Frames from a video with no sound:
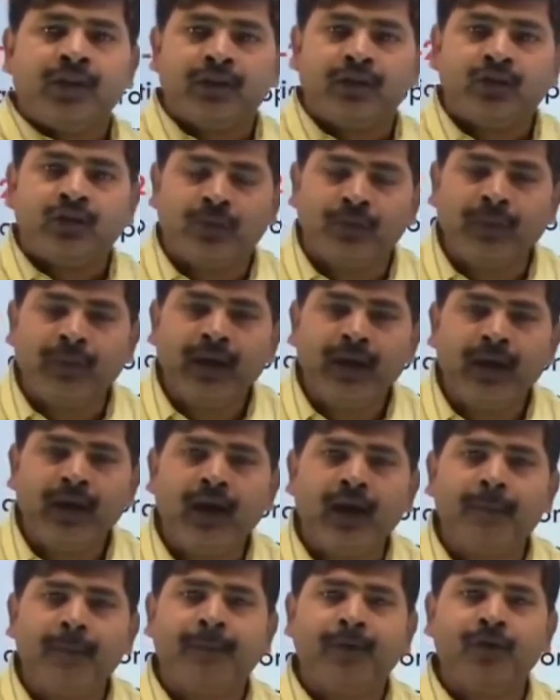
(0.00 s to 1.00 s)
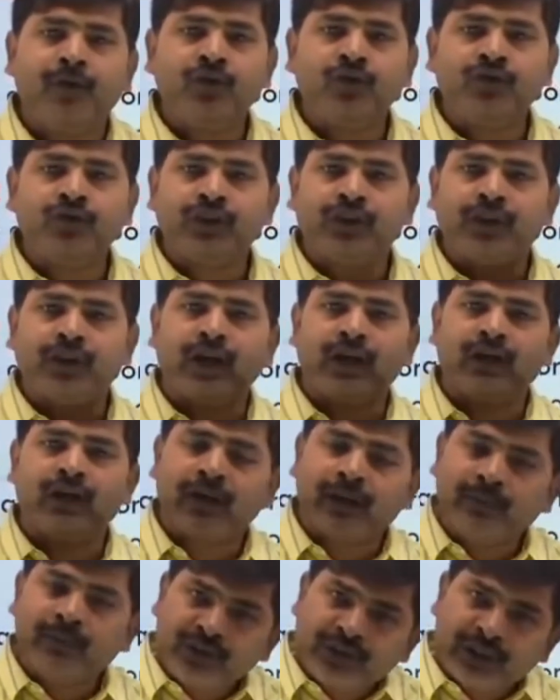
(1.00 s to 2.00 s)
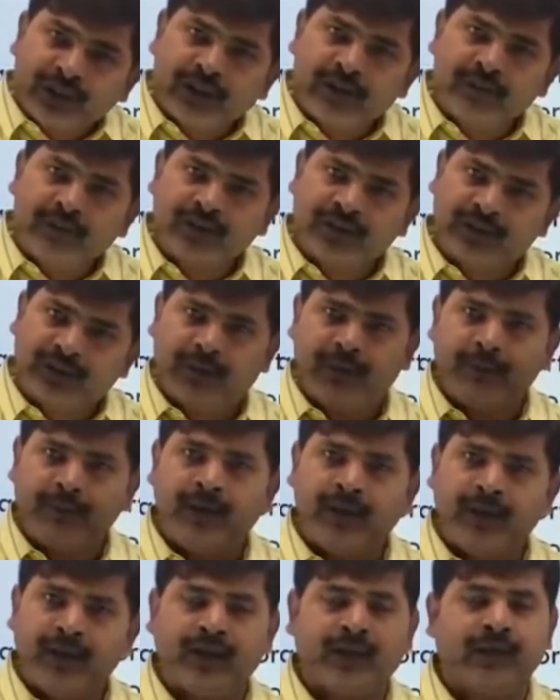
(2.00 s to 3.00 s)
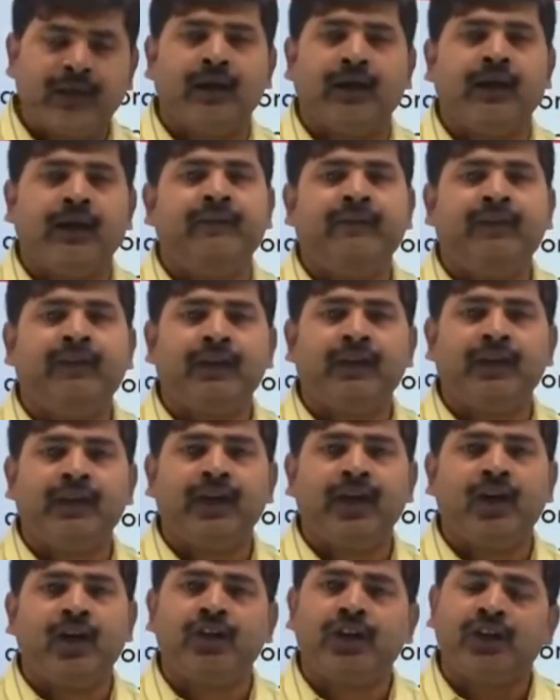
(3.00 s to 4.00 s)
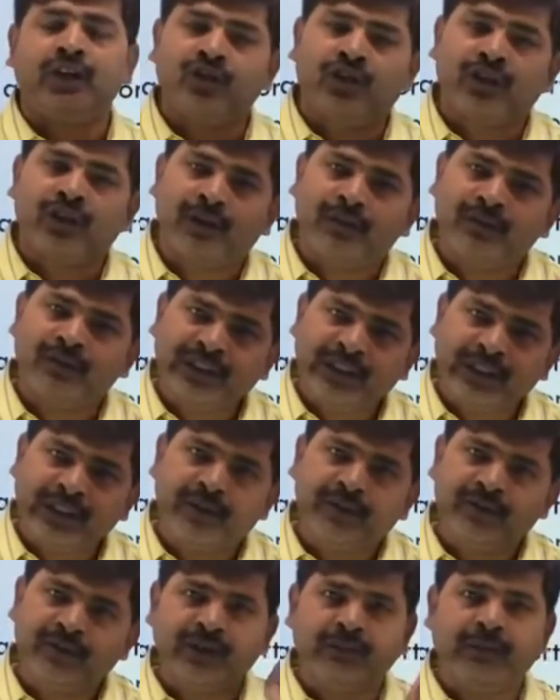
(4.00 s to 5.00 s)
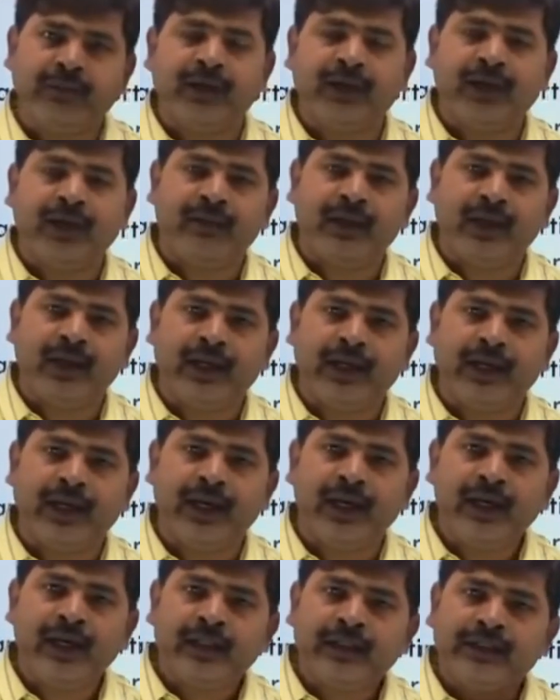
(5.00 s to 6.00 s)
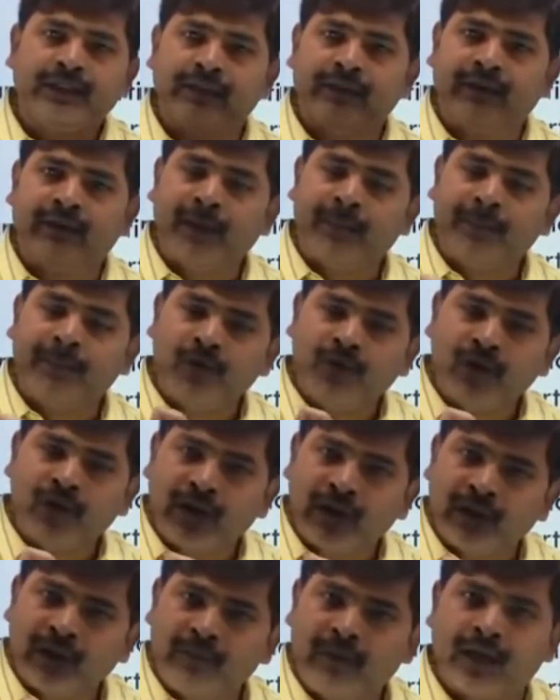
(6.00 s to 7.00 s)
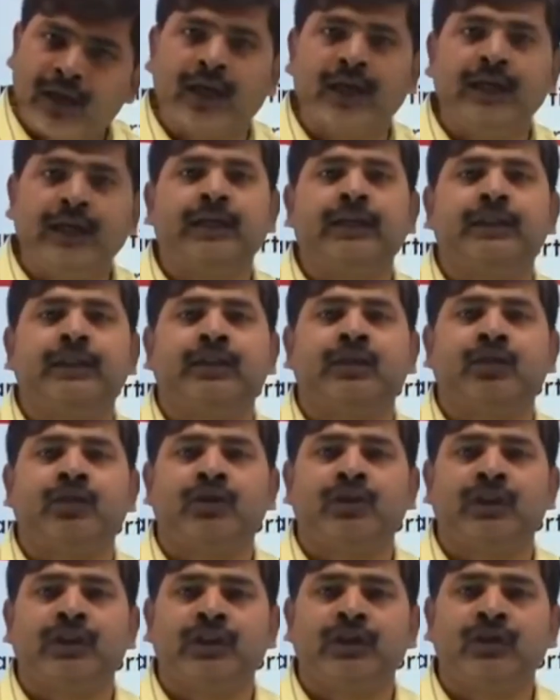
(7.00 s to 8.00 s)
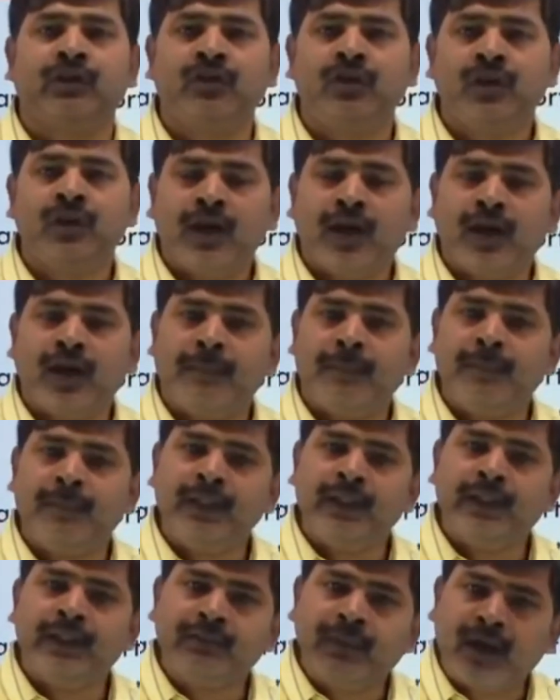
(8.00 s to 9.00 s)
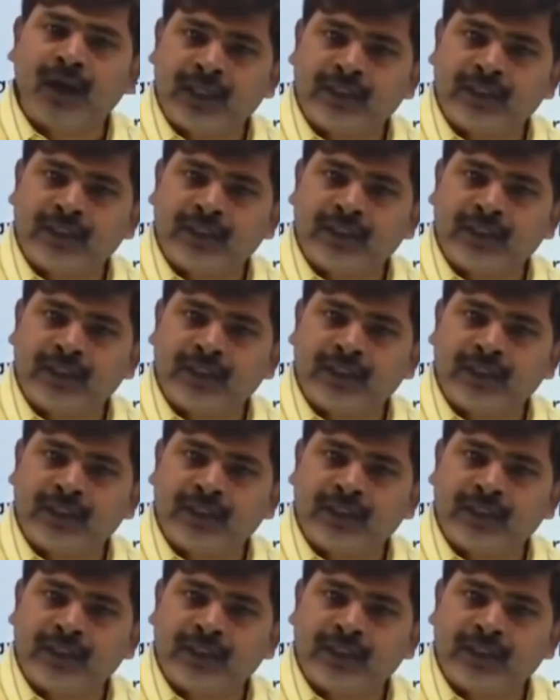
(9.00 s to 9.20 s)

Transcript: तो मैं आप लोगों रहा हूं कम से कम समय में आंसर देना होता तो कम से कम समय कब लगेगा जब आपको कलम लगाने की जरूरत नहीं हो अपने दिमाग